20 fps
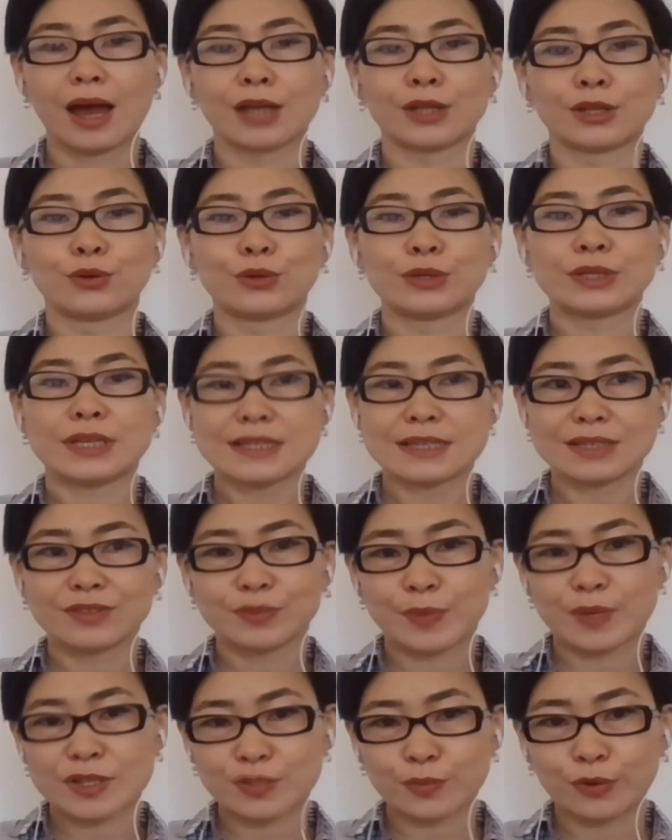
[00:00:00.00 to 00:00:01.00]
Но если
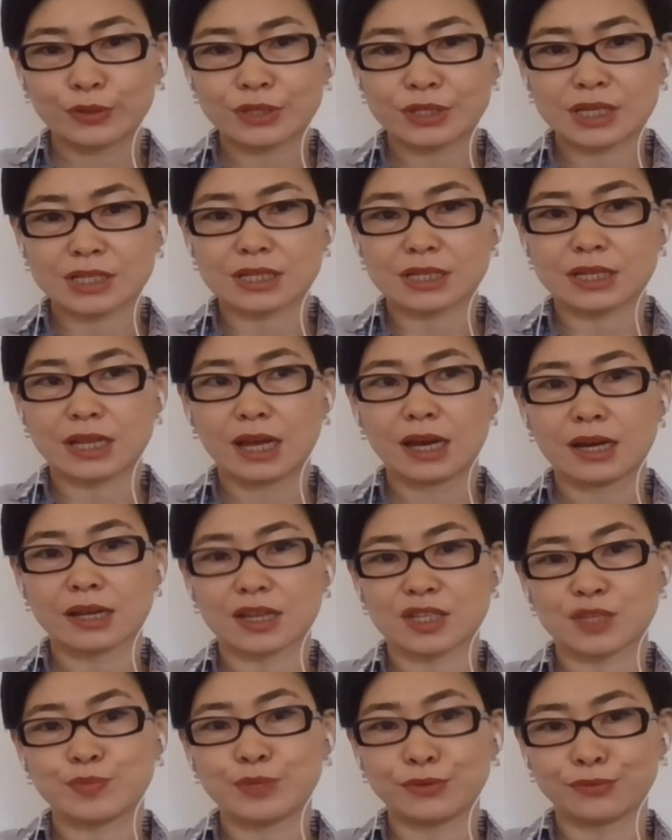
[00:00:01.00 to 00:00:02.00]
вы посмотрите да,
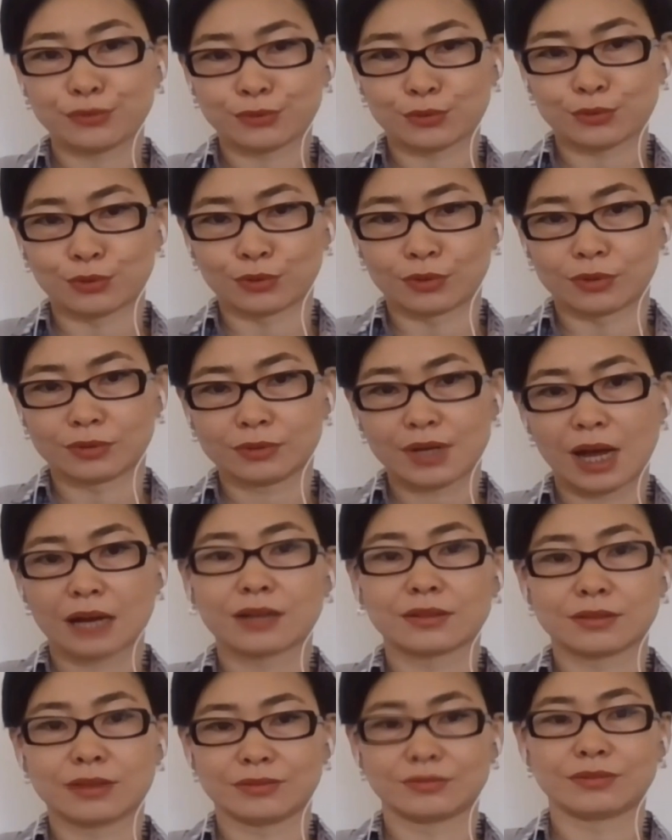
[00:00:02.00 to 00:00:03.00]
разбивку,
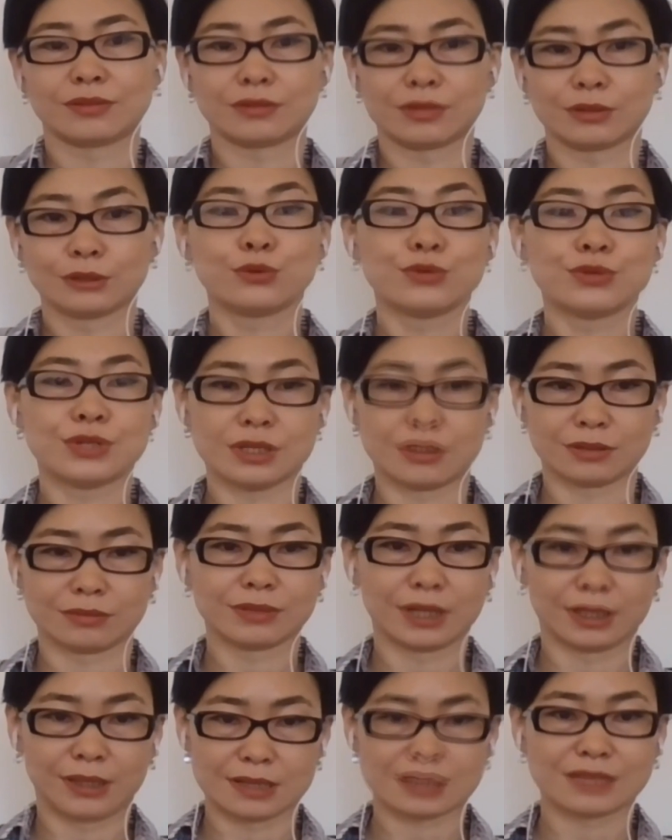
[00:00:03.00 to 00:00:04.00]
как люди
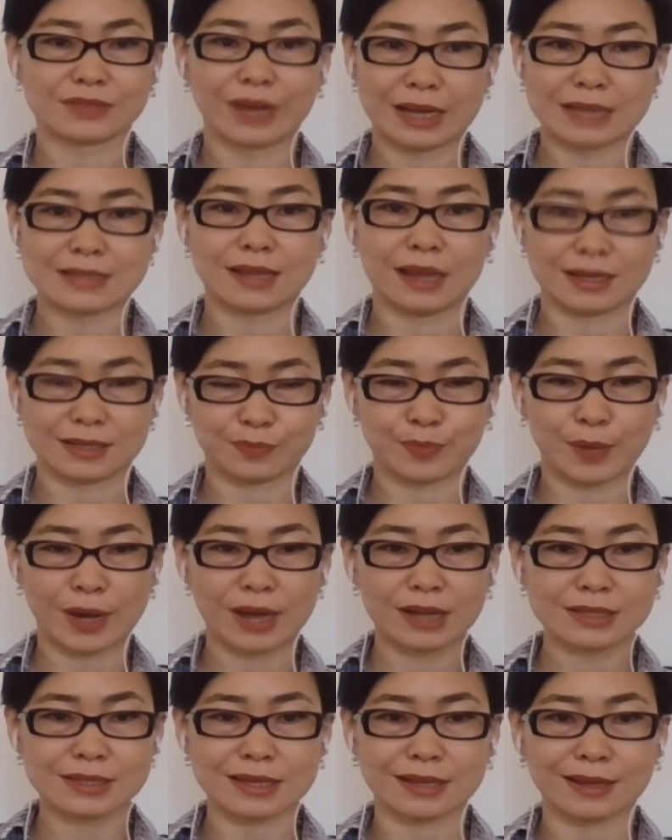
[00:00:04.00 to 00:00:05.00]
голосовали за эти
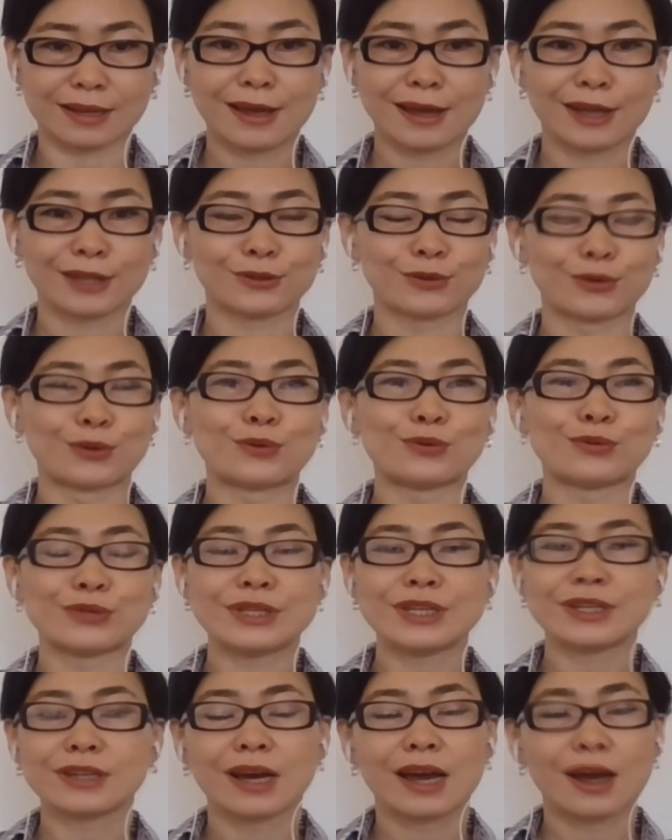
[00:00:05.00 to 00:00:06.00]
партии, то у
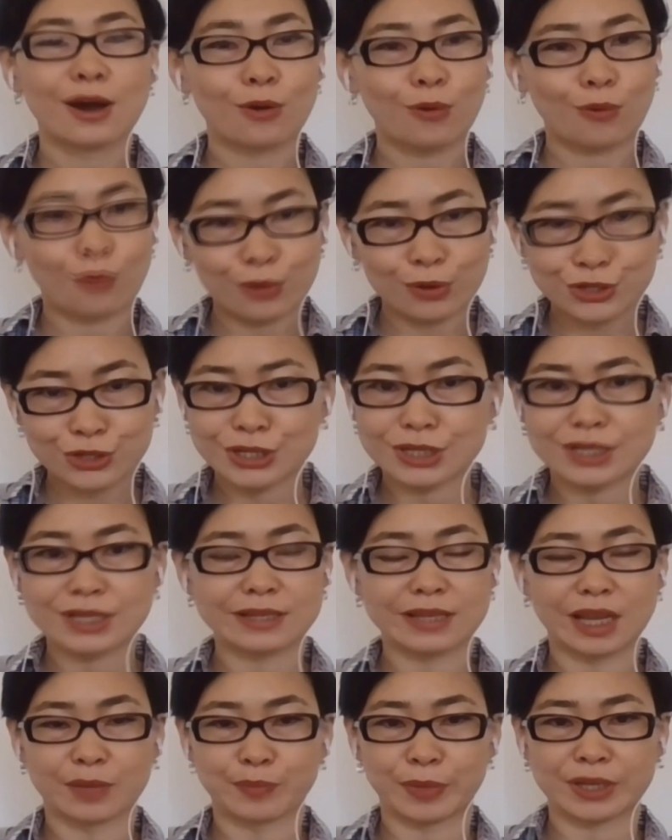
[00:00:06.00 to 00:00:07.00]
них очень
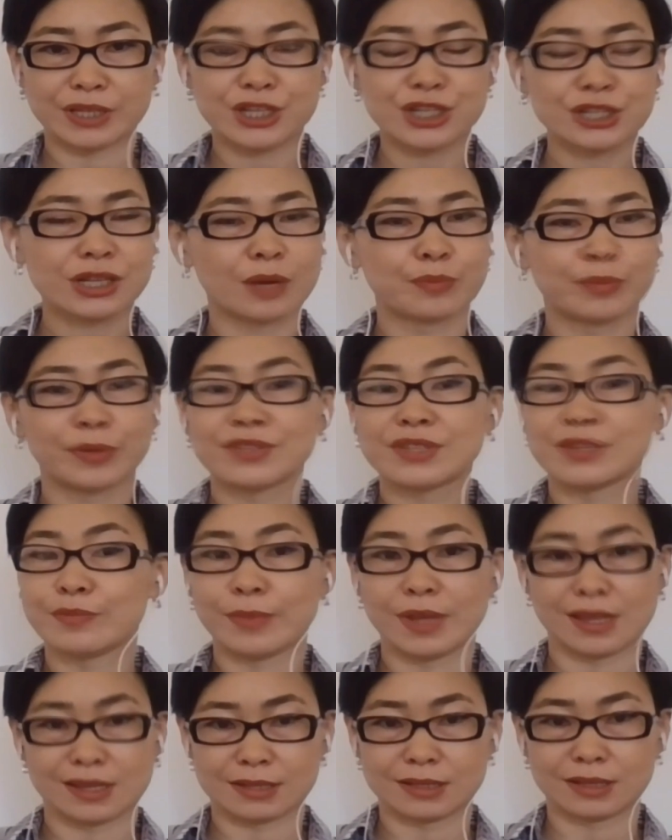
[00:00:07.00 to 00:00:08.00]
сильная поддержка
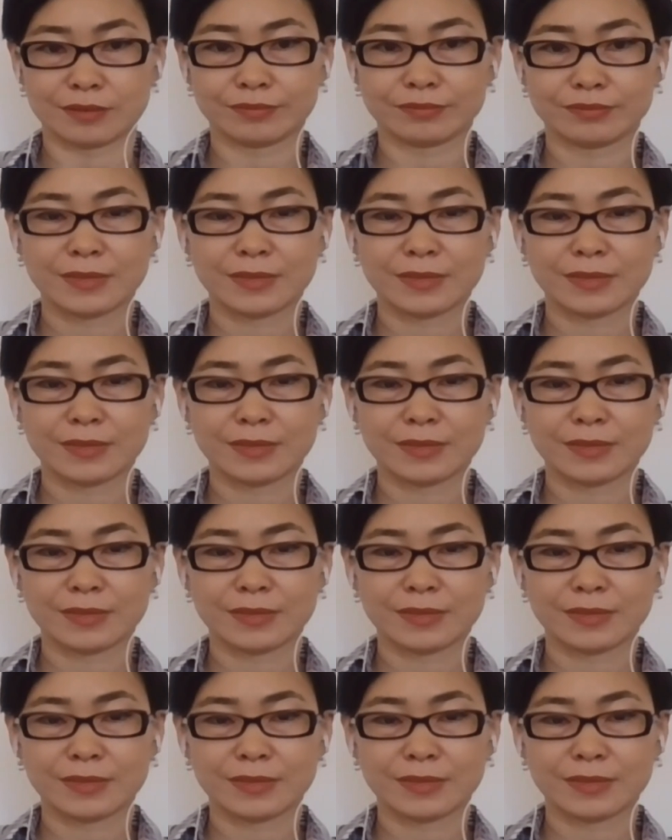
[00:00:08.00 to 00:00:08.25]
повсеместно